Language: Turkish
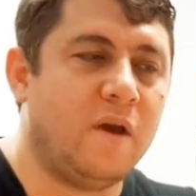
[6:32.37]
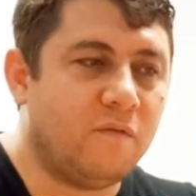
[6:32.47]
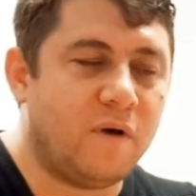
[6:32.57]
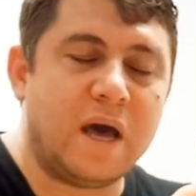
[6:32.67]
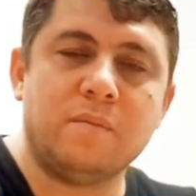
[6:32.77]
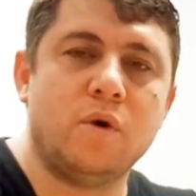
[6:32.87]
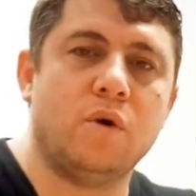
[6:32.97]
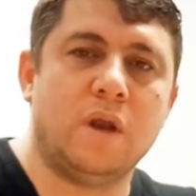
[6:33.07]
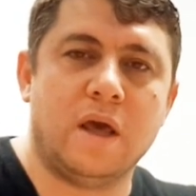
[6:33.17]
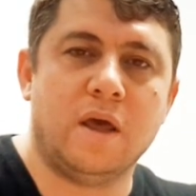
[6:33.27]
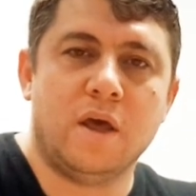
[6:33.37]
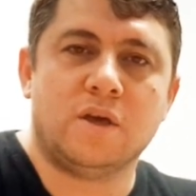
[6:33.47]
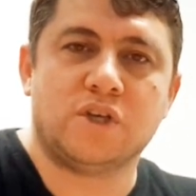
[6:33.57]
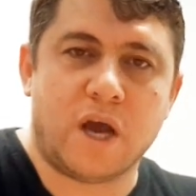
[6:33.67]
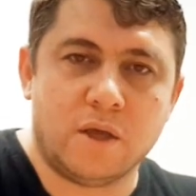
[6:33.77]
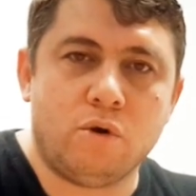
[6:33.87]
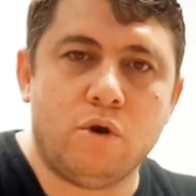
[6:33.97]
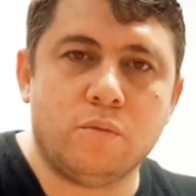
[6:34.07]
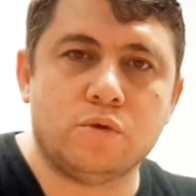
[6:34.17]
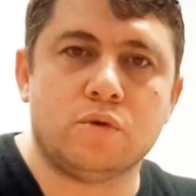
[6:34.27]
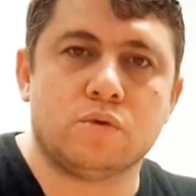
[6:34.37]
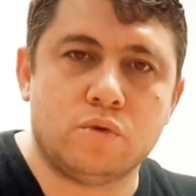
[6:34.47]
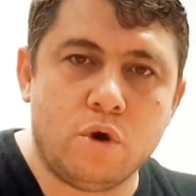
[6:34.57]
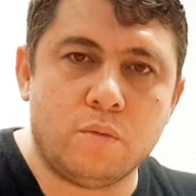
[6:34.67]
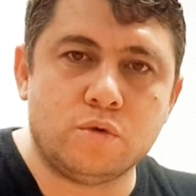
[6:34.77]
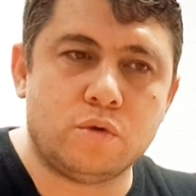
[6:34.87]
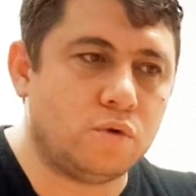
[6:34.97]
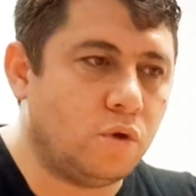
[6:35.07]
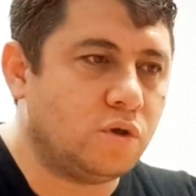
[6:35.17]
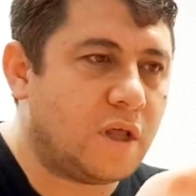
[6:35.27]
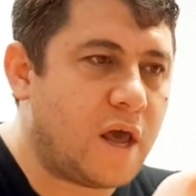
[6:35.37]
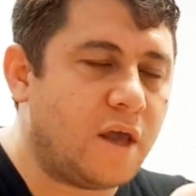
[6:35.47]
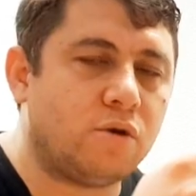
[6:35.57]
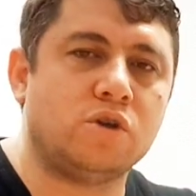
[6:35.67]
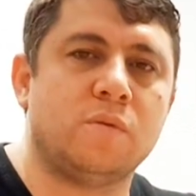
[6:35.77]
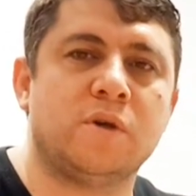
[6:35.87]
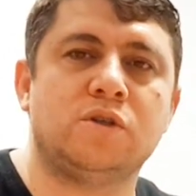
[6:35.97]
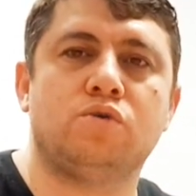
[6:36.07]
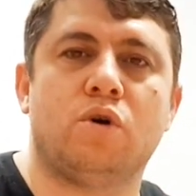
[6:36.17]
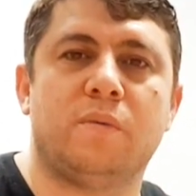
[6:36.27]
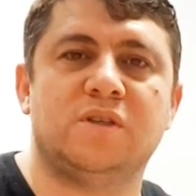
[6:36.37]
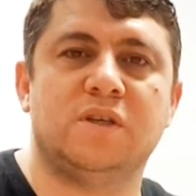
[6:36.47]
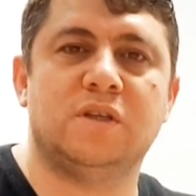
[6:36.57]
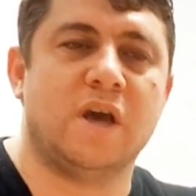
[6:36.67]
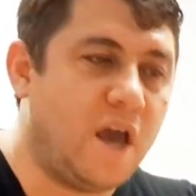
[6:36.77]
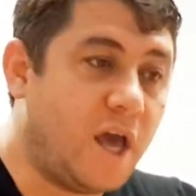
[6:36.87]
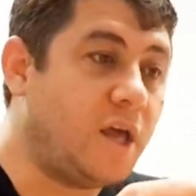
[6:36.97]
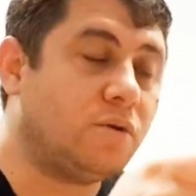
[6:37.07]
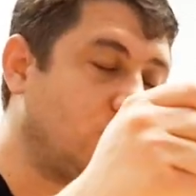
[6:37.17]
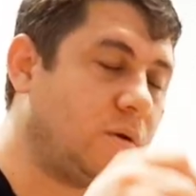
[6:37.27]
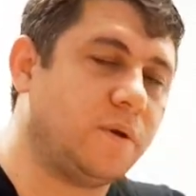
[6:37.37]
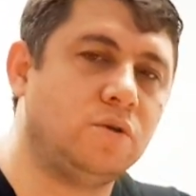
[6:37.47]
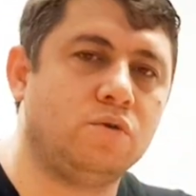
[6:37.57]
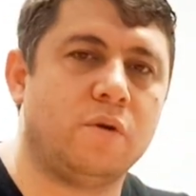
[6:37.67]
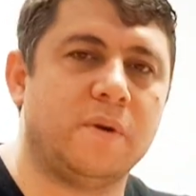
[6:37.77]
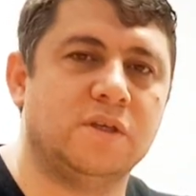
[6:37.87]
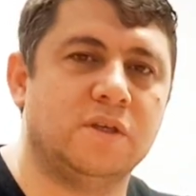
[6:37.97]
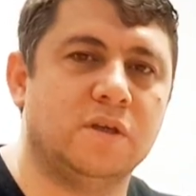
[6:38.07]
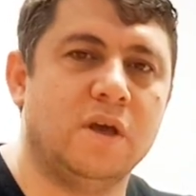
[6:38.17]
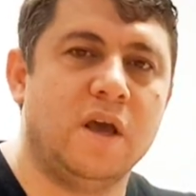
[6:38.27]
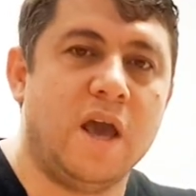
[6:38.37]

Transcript: Var mı öyle? Şahit oluyor musunuz? Duyuyor musunuz? Önceden her köşe başı çorbacıydı. Her köşe başı çorbacıydı.